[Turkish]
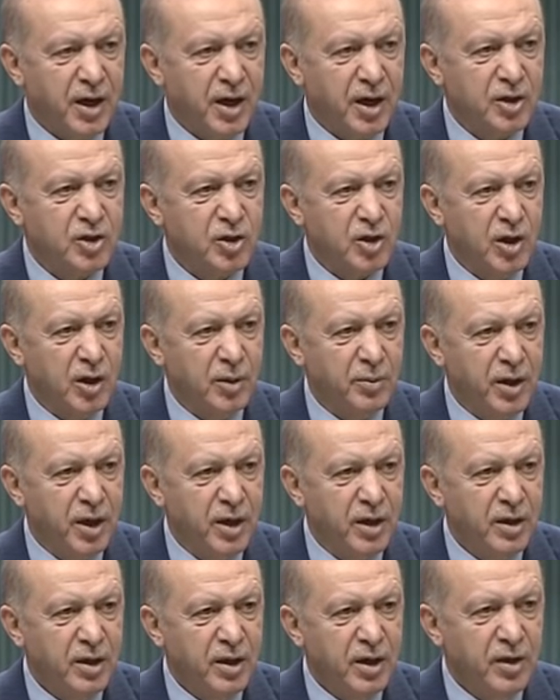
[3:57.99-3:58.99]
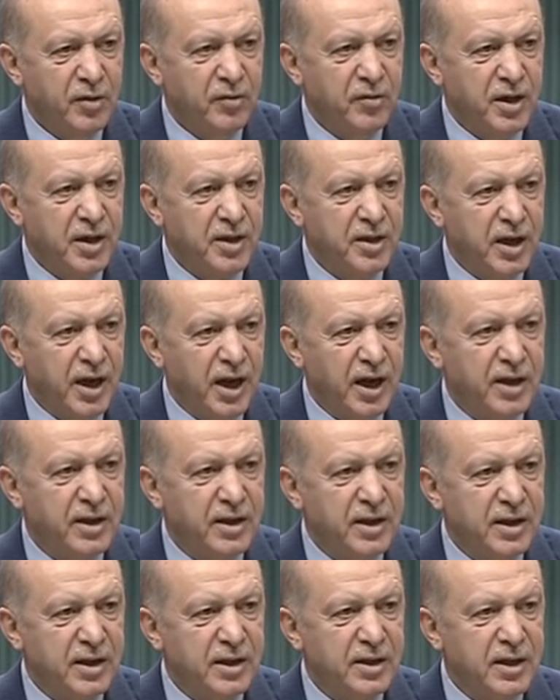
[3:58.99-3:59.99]
aşılama ve diğer
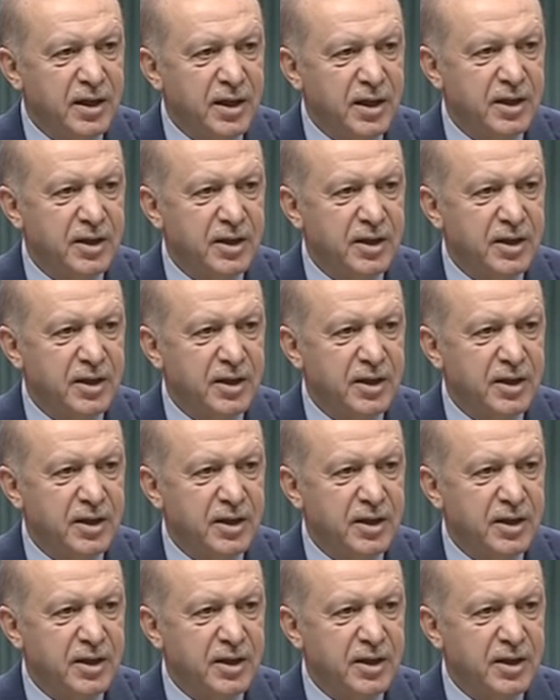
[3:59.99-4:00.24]
ilgili